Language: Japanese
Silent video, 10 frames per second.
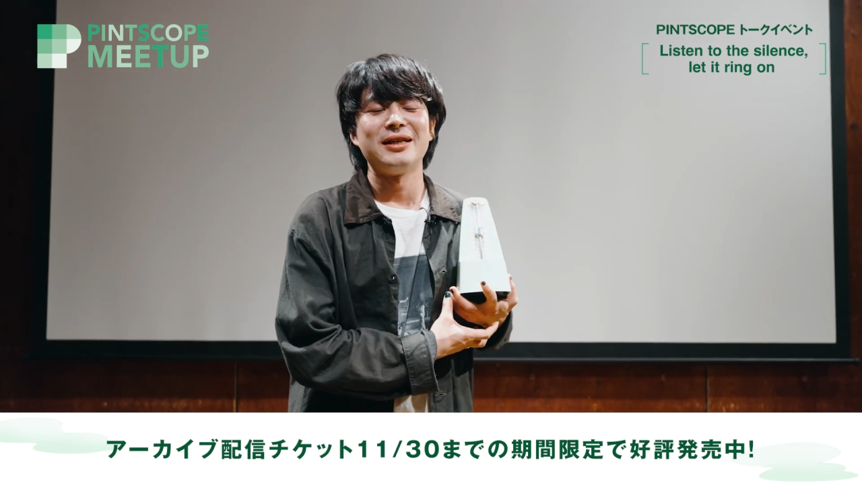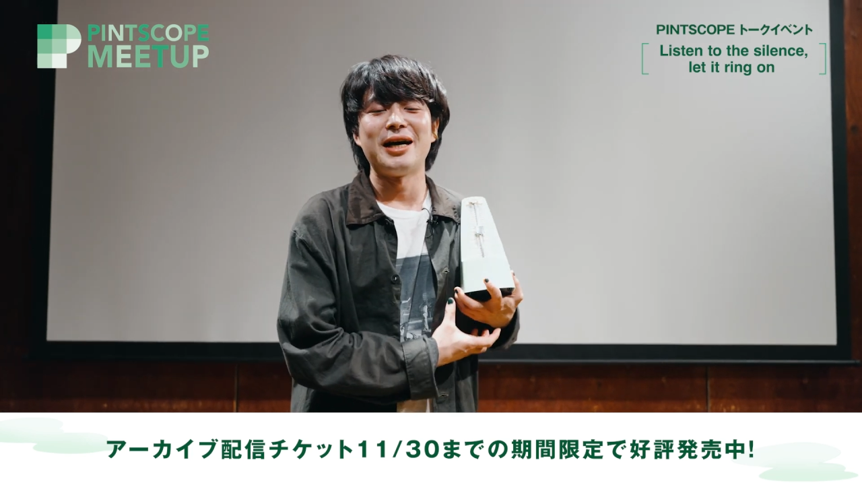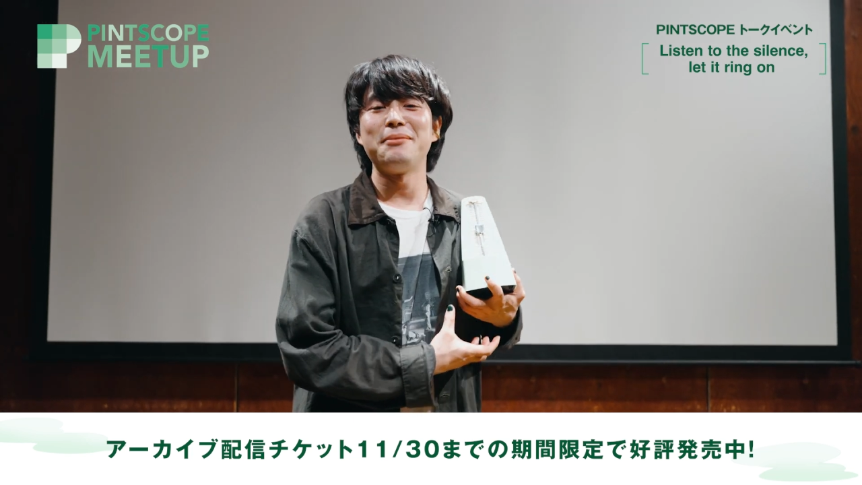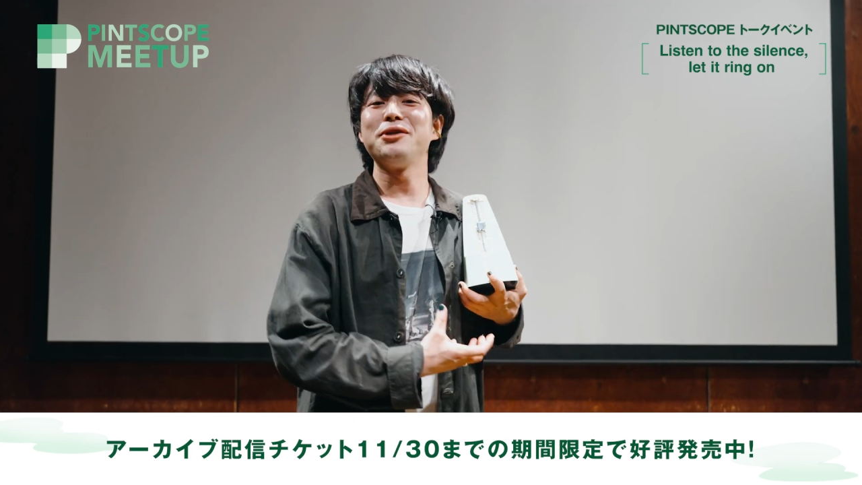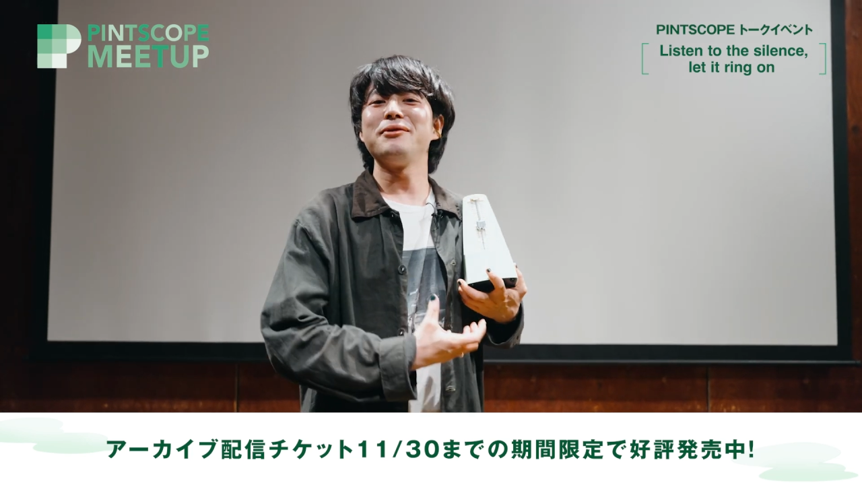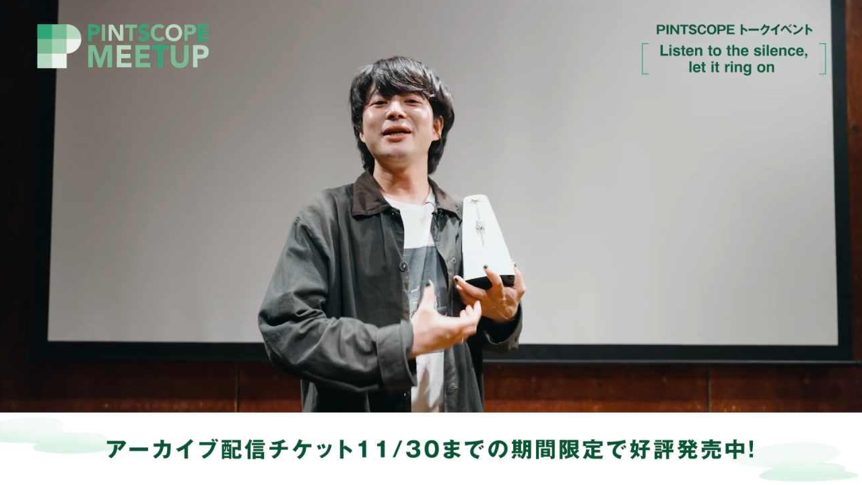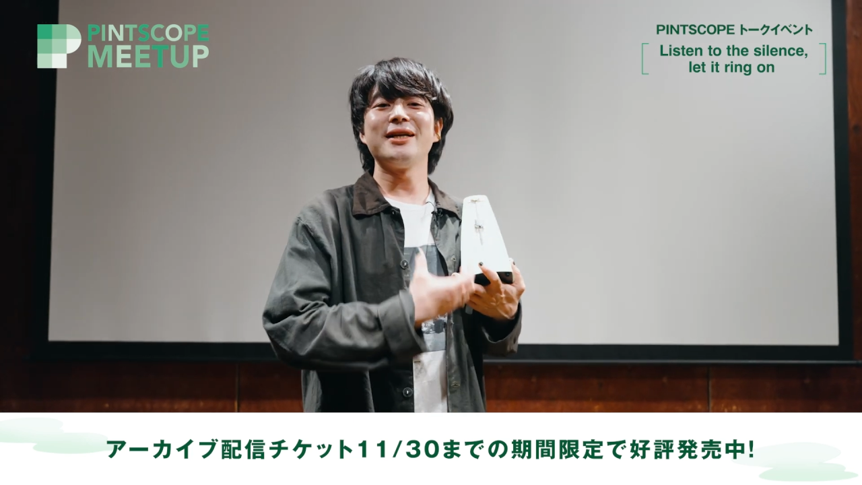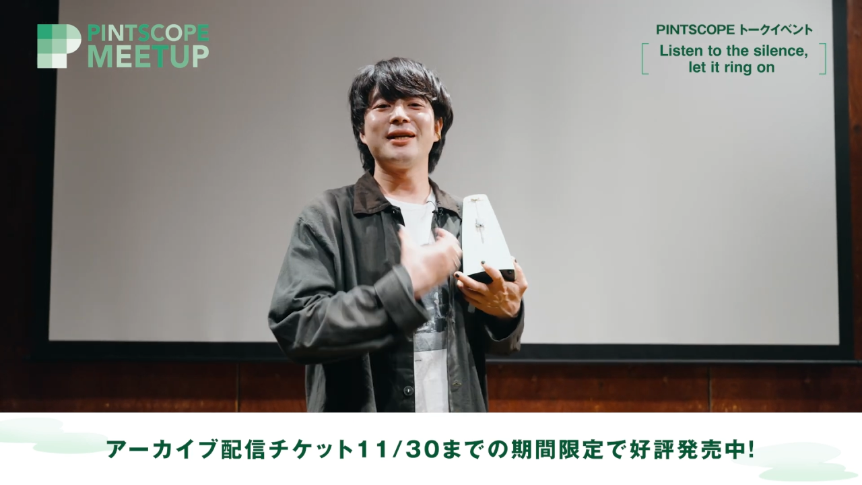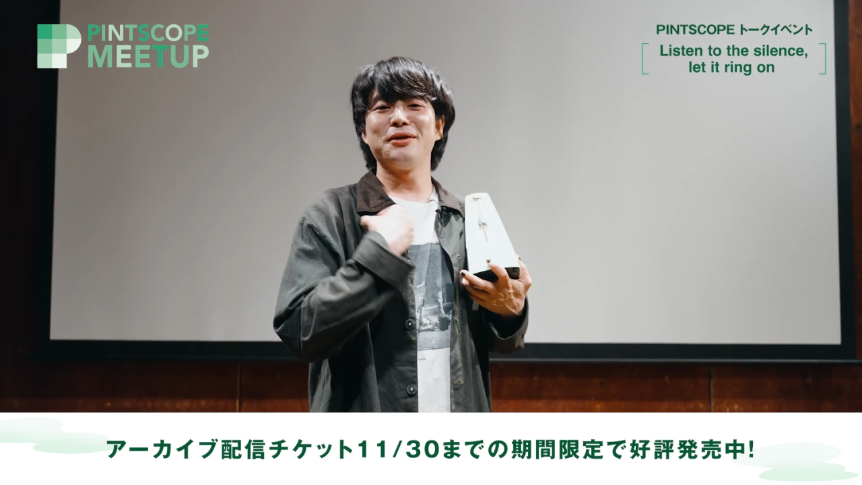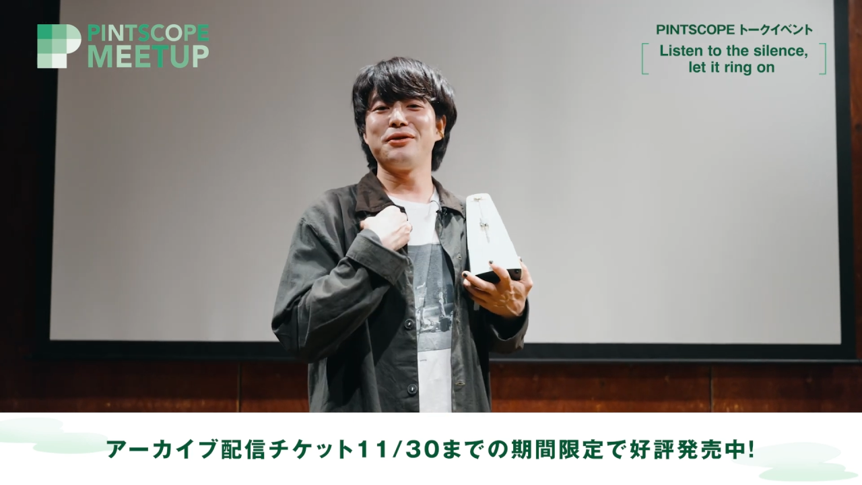あんま言わへ
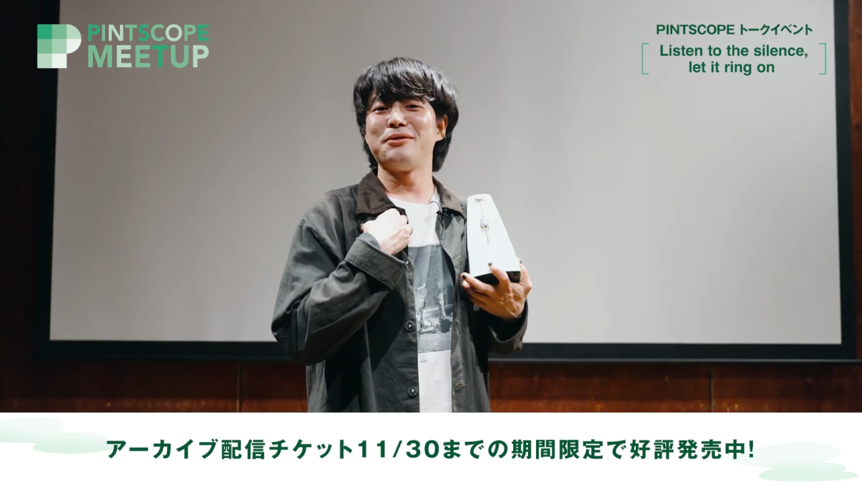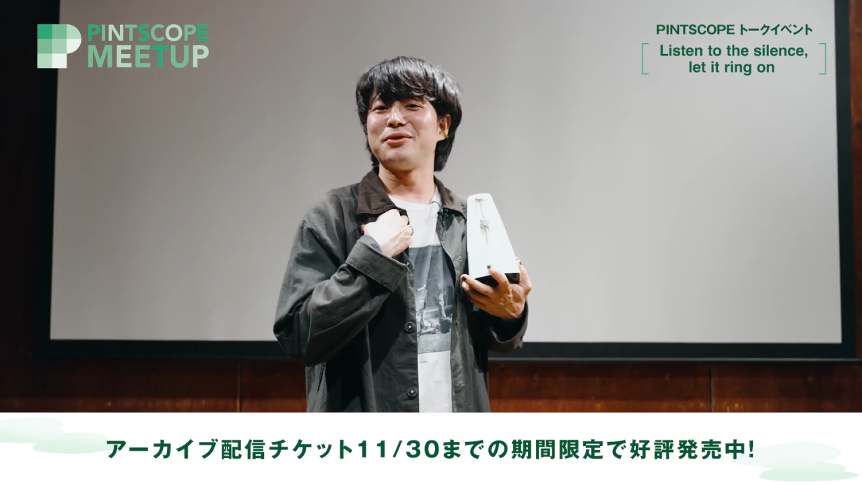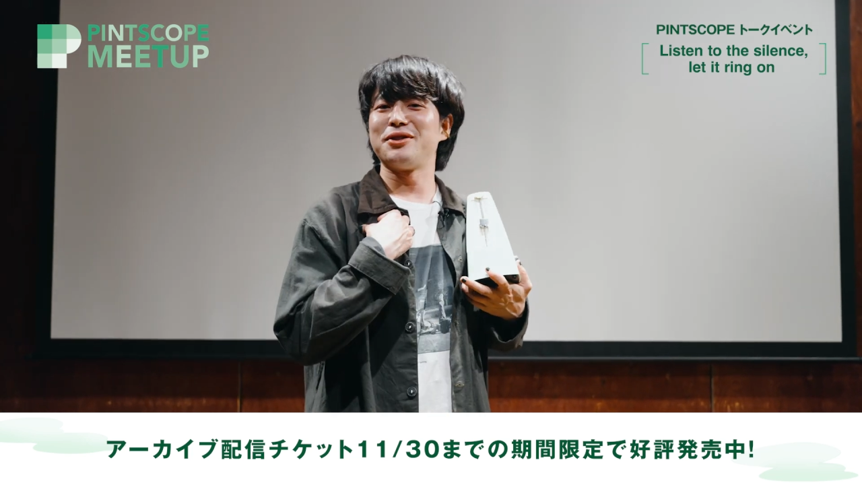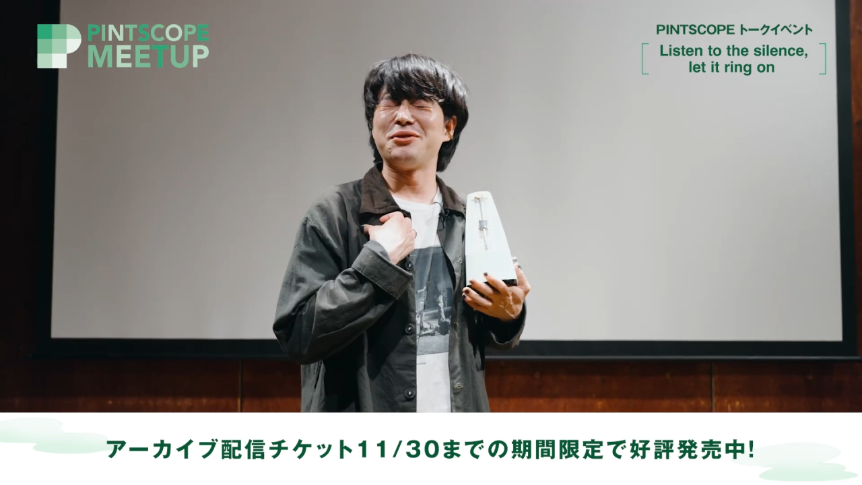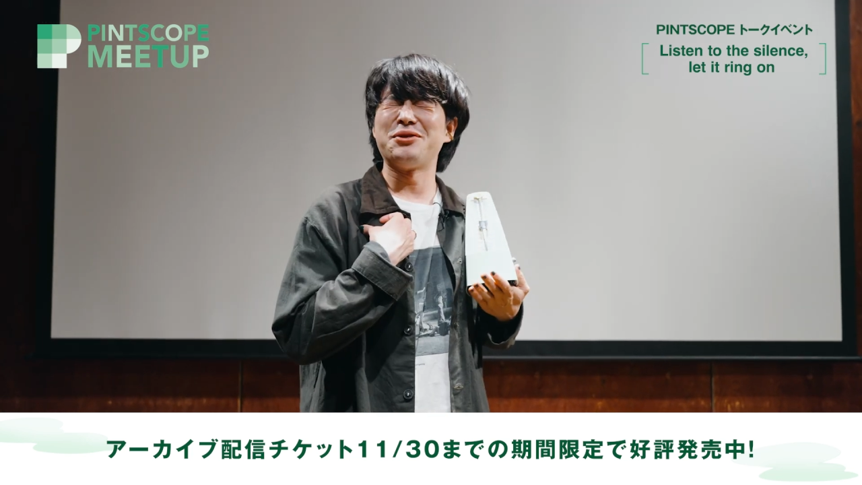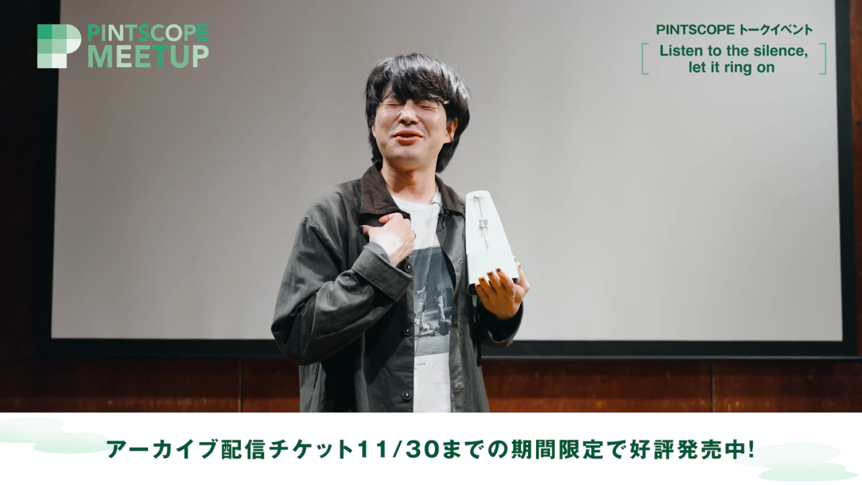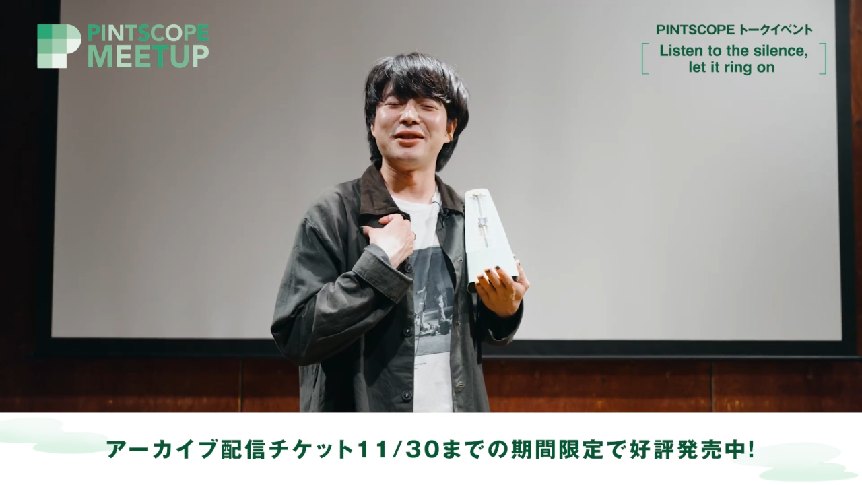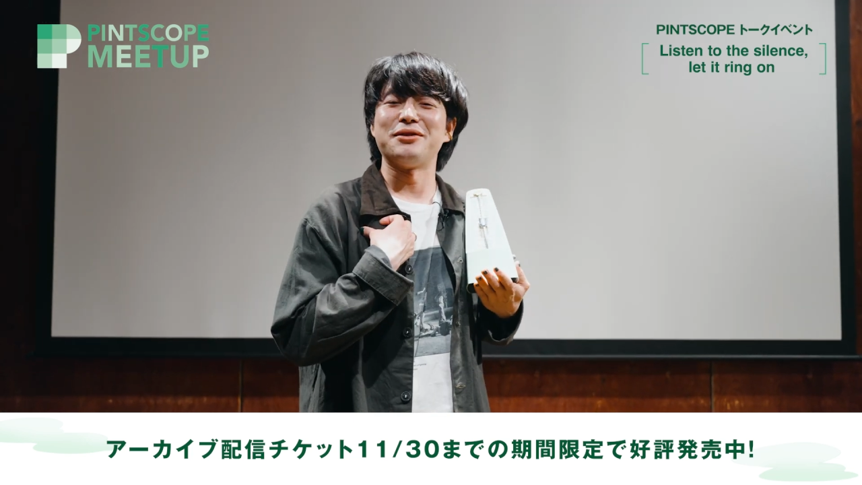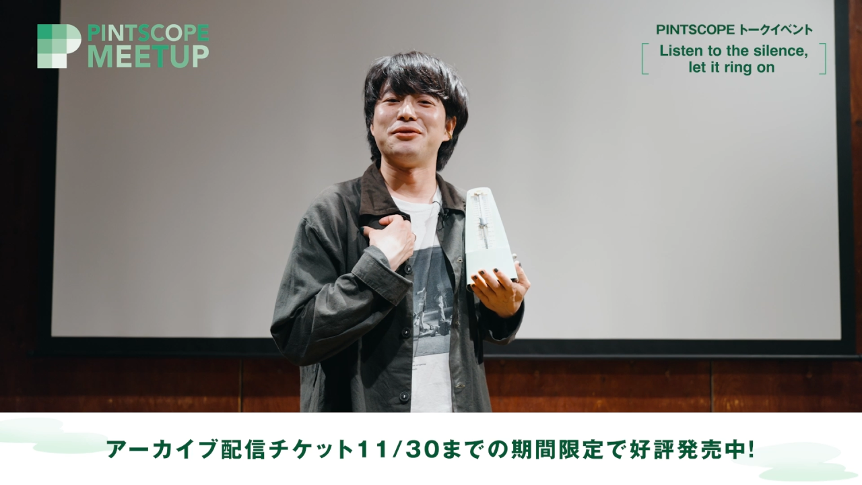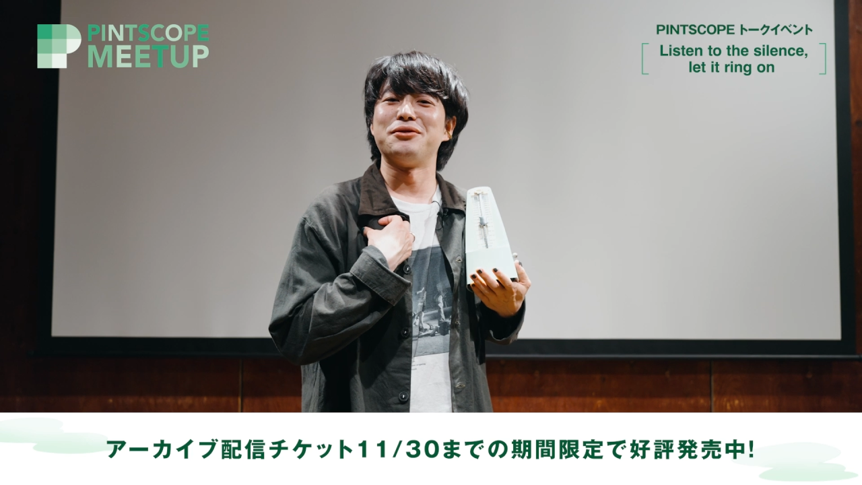んけど気持ちの奥
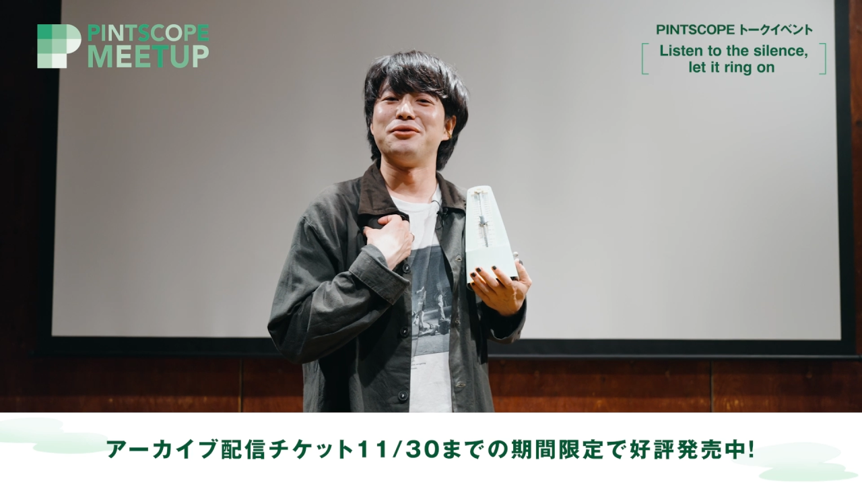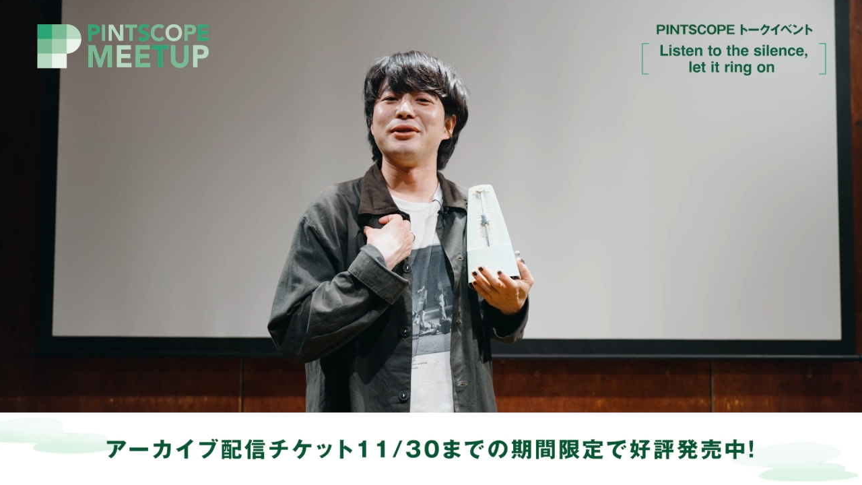にこ